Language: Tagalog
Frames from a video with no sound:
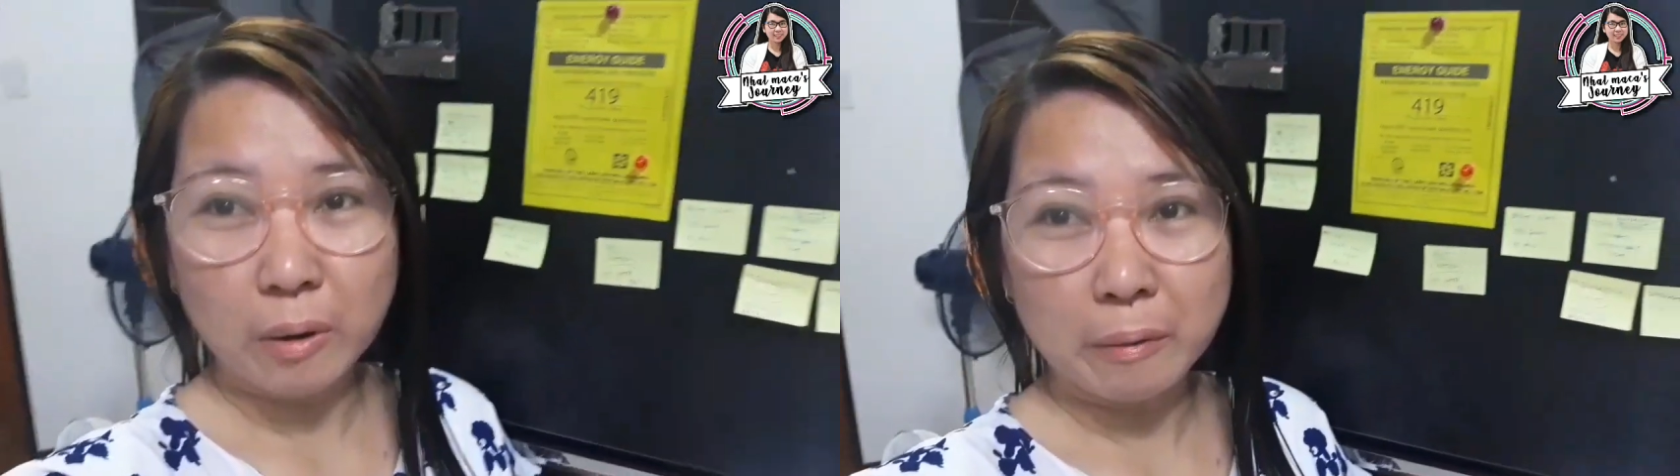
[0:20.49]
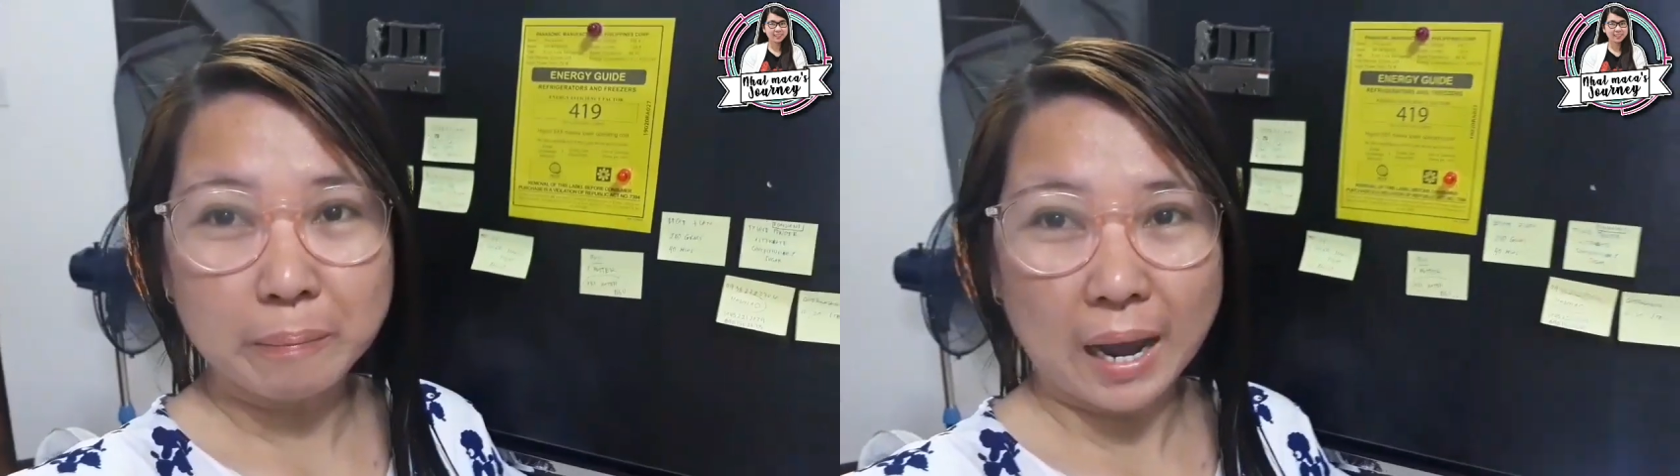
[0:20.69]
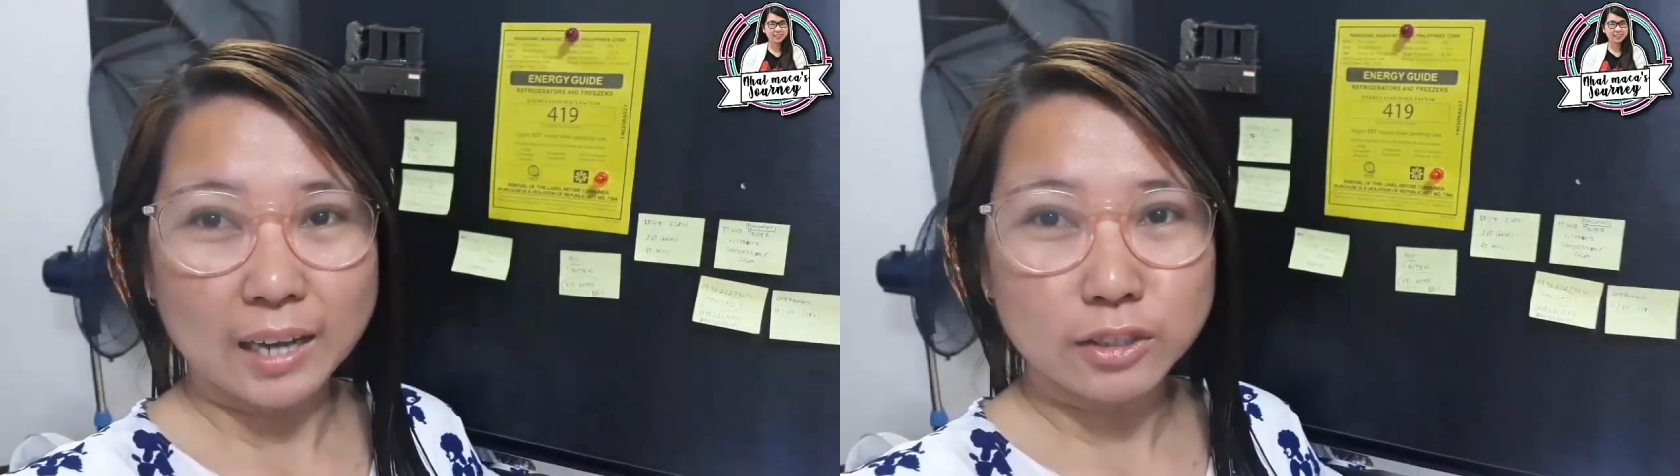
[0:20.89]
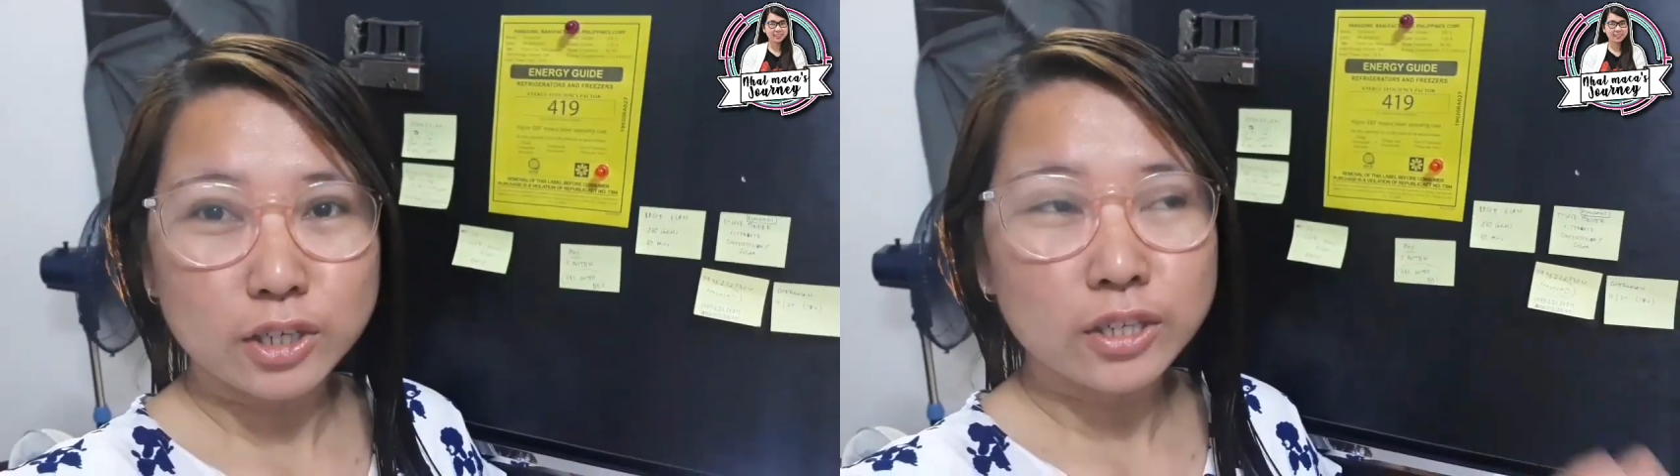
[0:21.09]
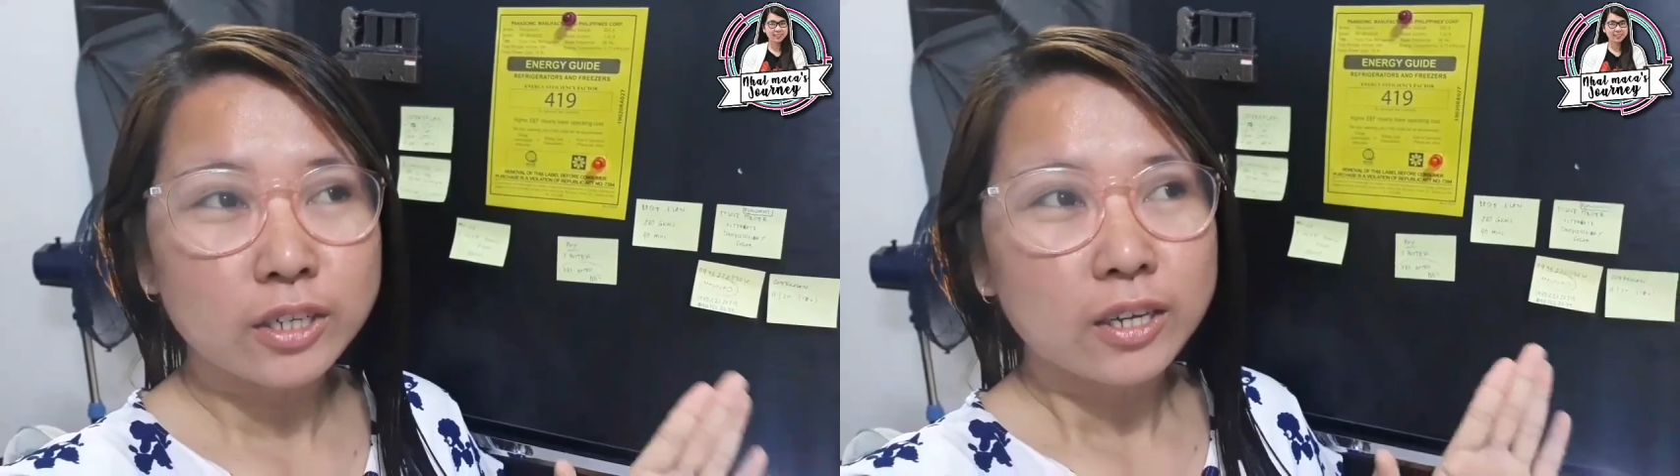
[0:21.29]
kung
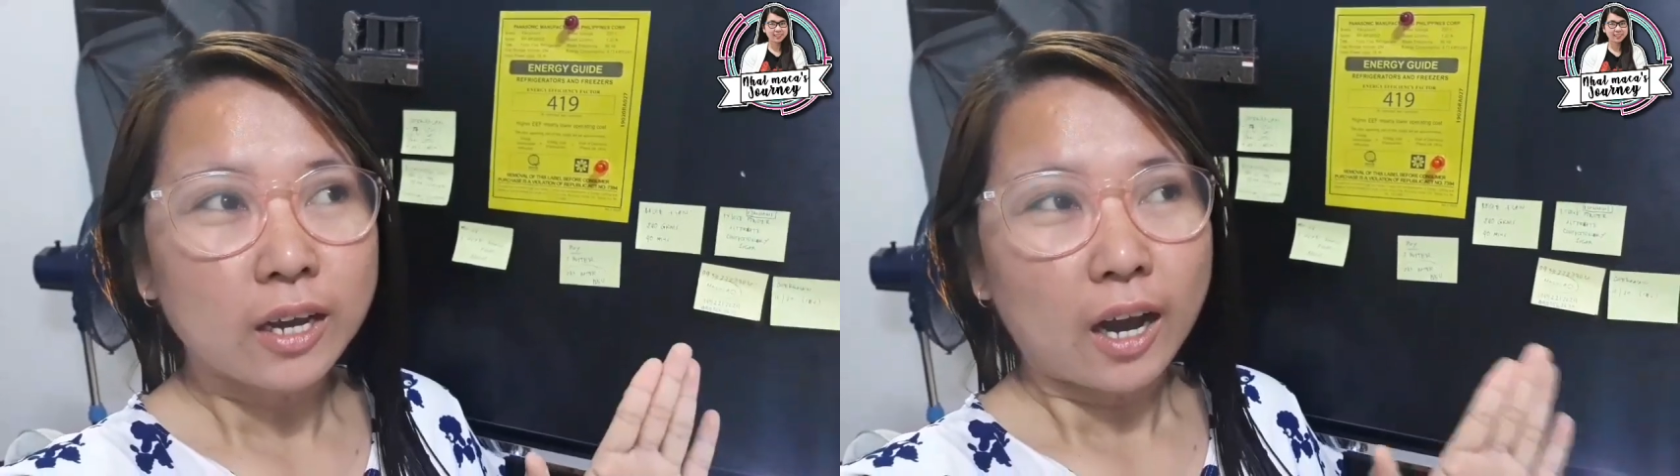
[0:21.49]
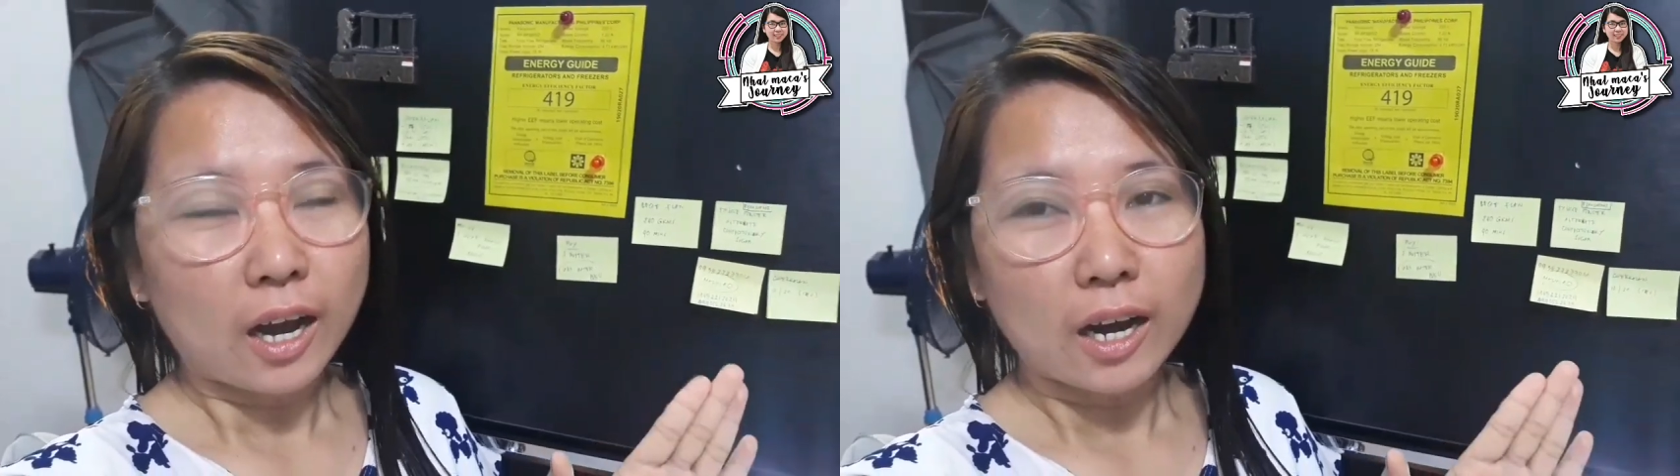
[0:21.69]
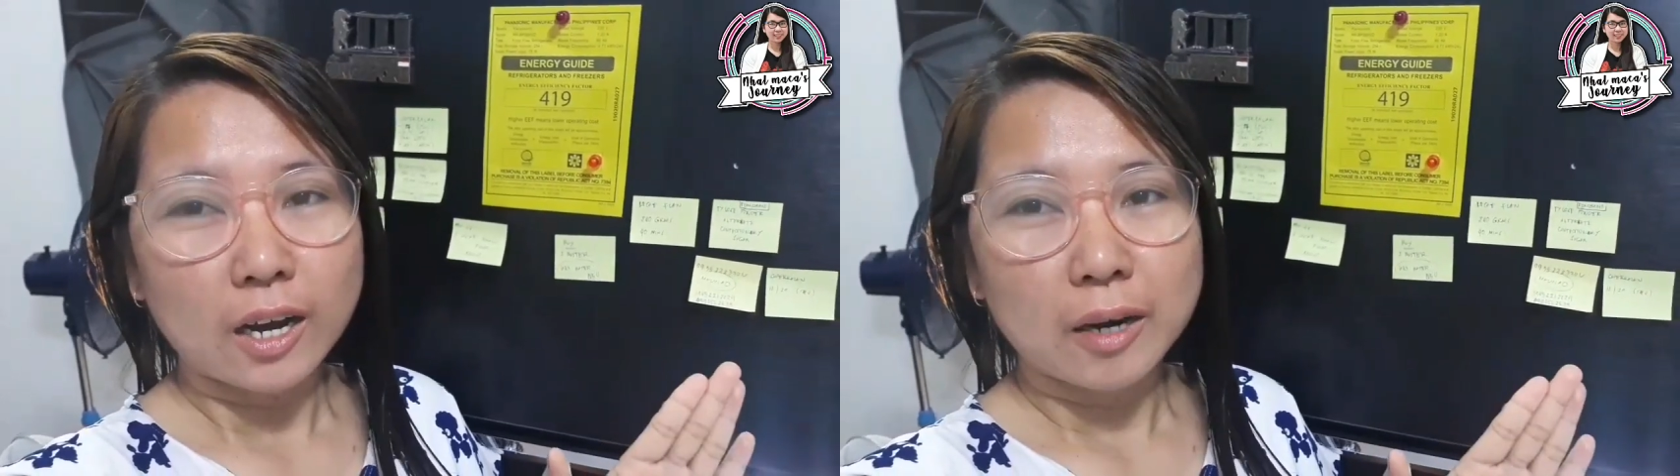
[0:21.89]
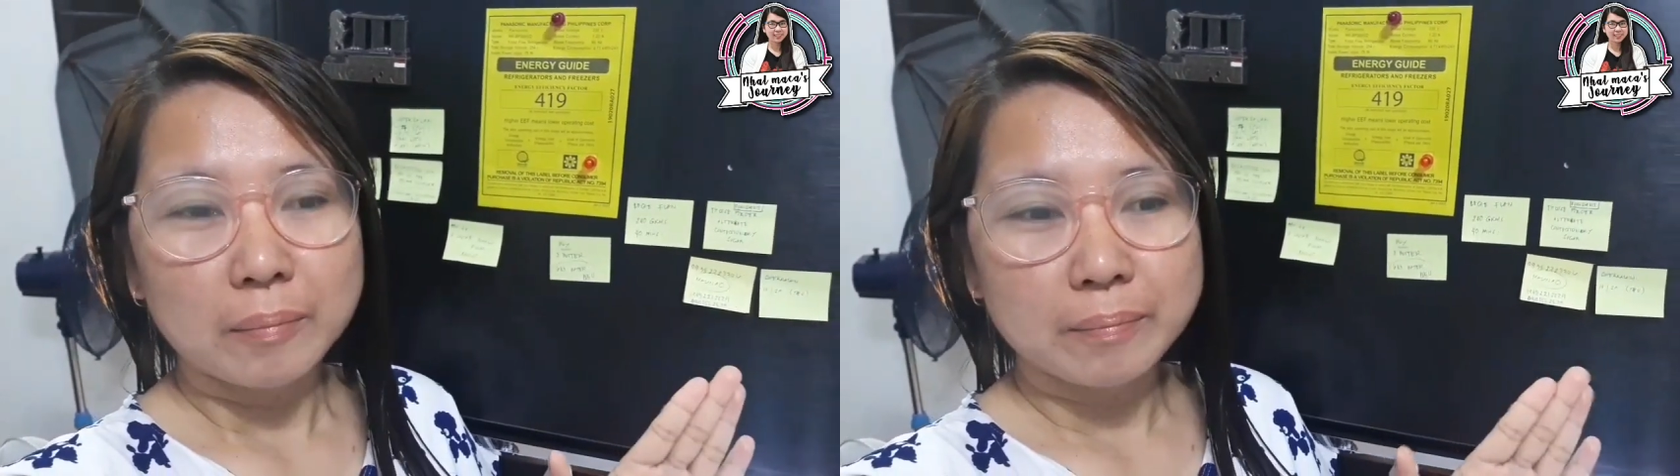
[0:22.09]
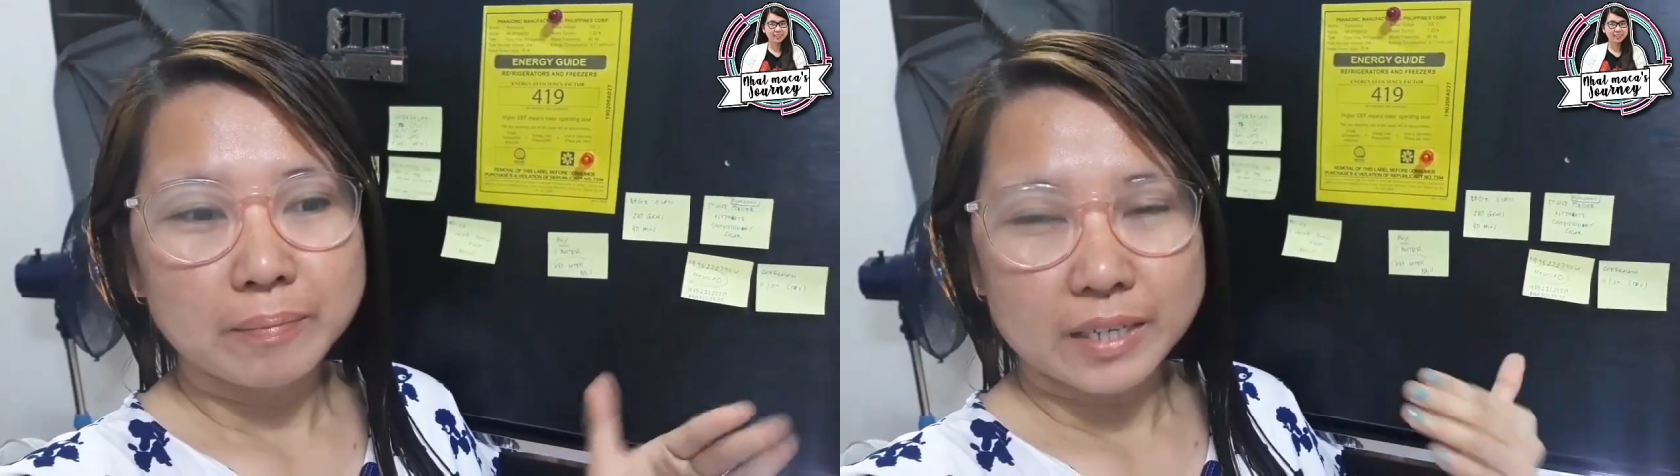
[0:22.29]
paano um,